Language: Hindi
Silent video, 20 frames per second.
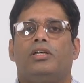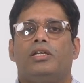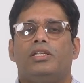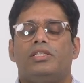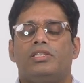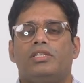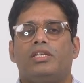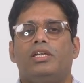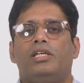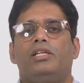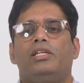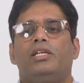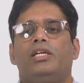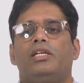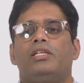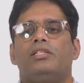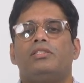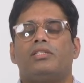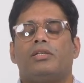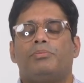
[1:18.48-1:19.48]
इसके
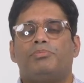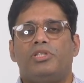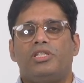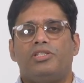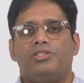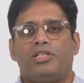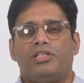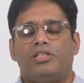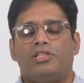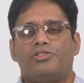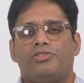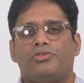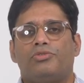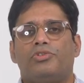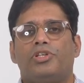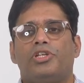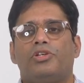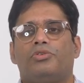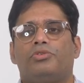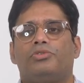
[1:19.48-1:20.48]
लिए सबसे ज़्यादा
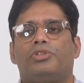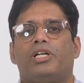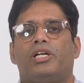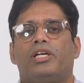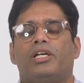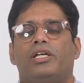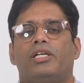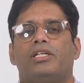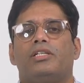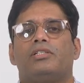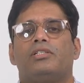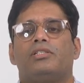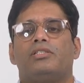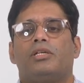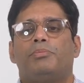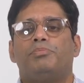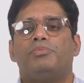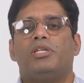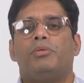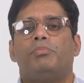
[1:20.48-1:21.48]
ज़रूरी होता है
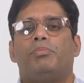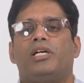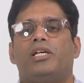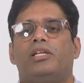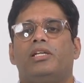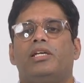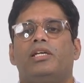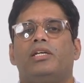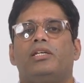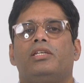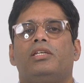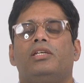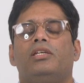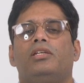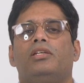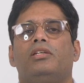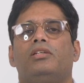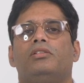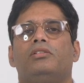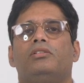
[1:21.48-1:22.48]
सबसे पहले
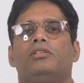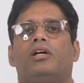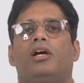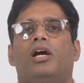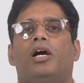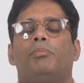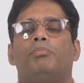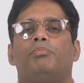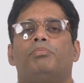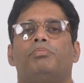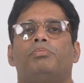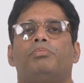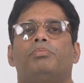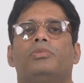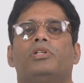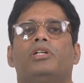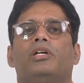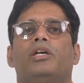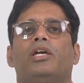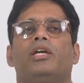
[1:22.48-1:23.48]
कि
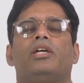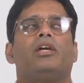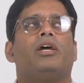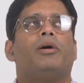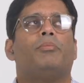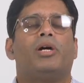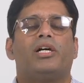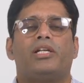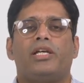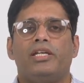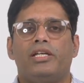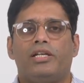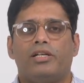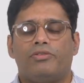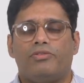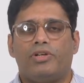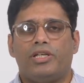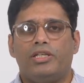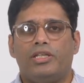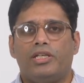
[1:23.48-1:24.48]
आप एक एम
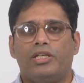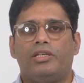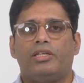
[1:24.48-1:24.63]
करवाइए